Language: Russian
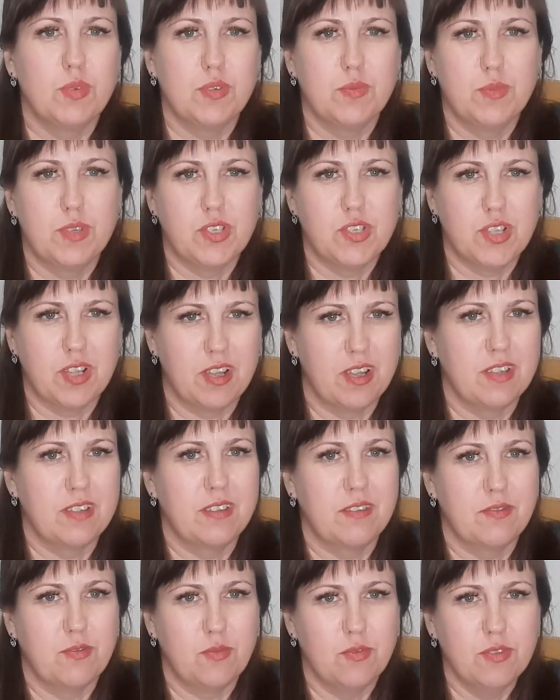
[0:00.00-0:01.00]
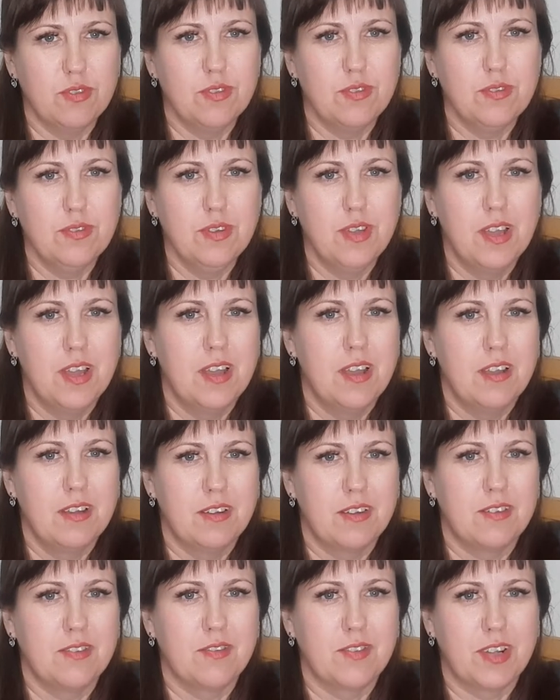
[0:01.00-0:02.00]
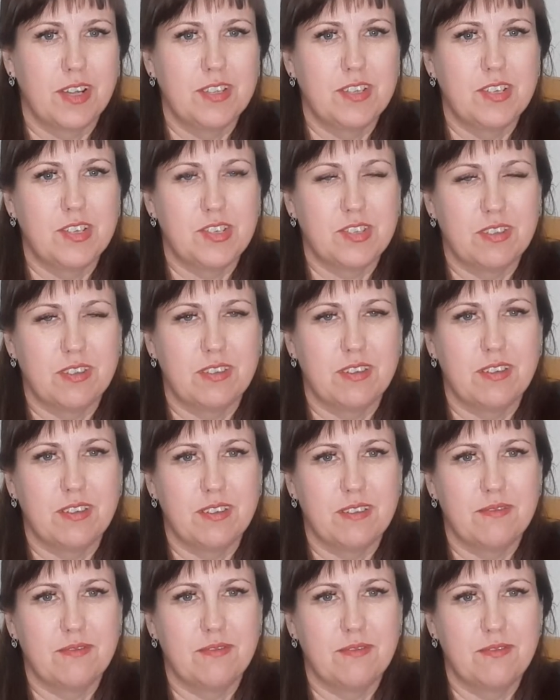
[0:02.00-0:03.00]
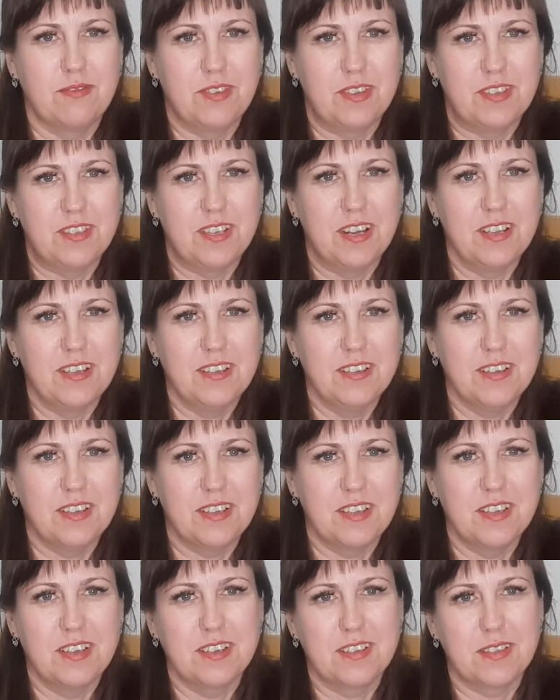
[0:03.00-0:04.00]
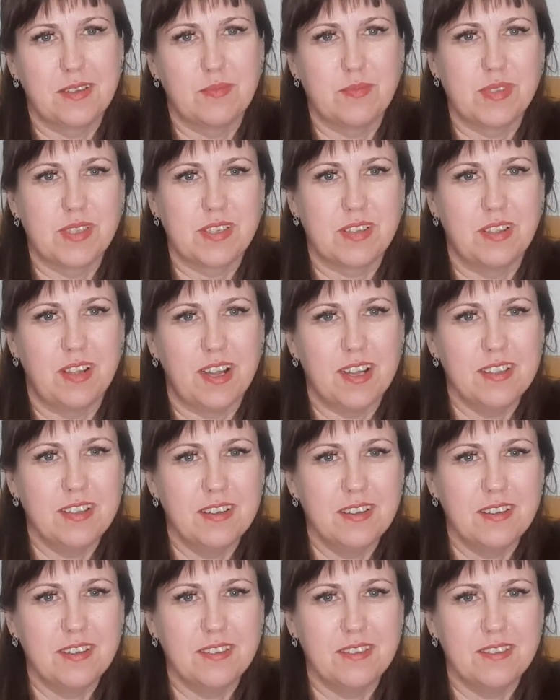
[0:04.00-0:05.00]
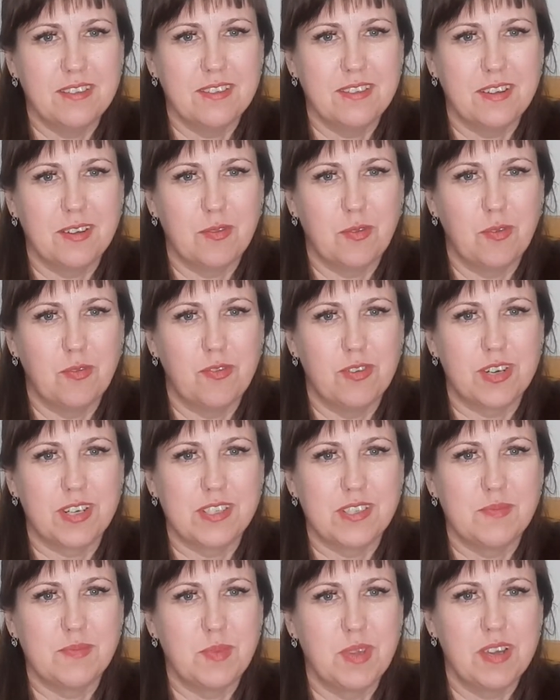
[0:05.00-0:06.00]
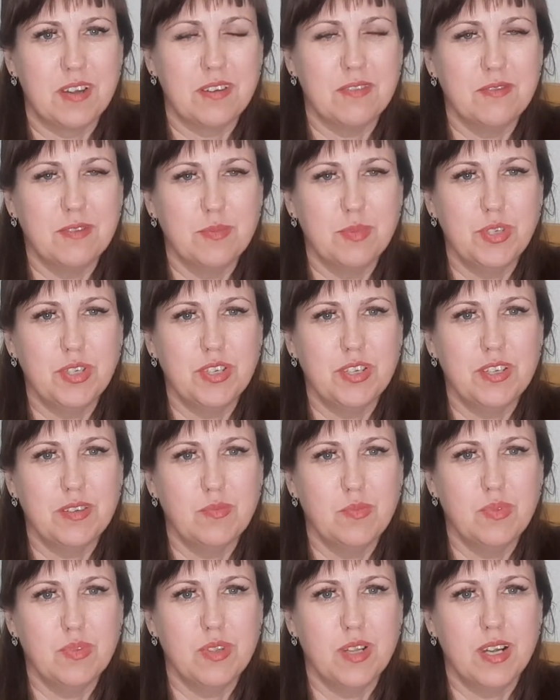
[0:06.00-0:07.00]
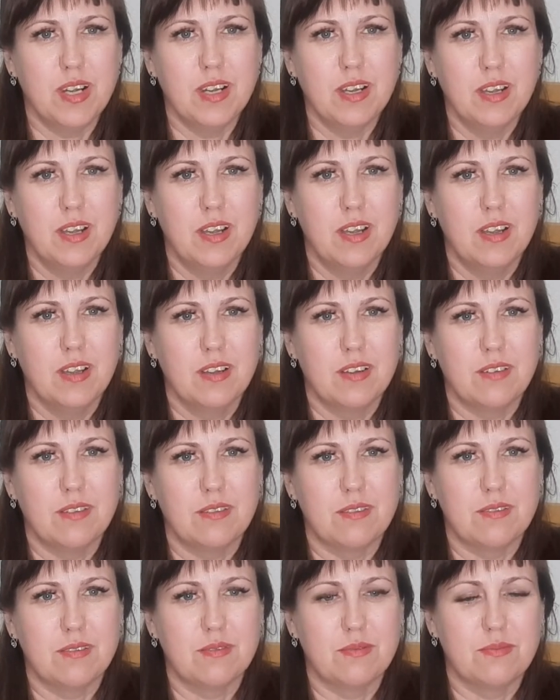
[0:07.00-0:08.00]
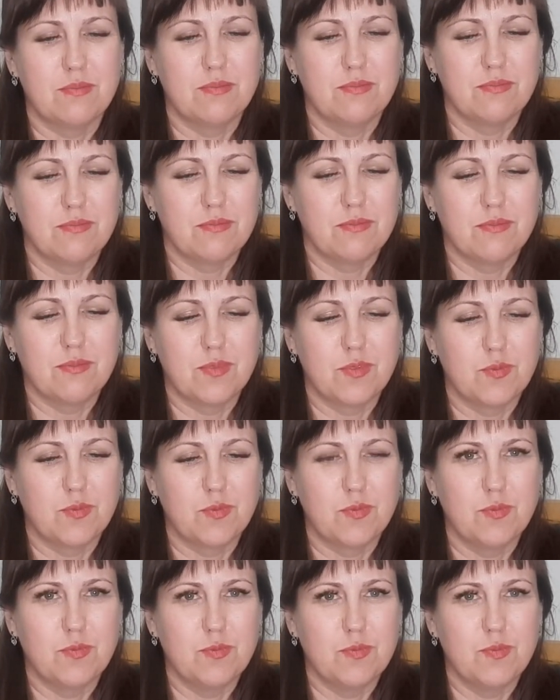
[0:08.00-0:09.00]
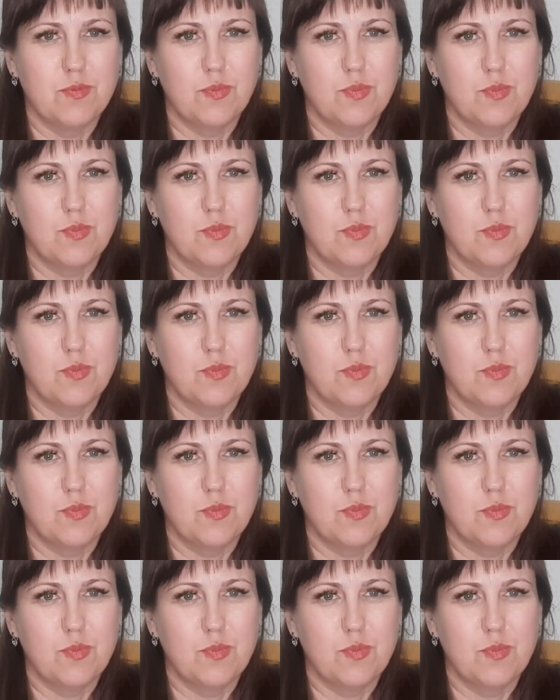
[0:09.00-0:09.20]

нашла это фото. Конечно, видели, каких там складок, э, какого размера вообще я была. А, ну,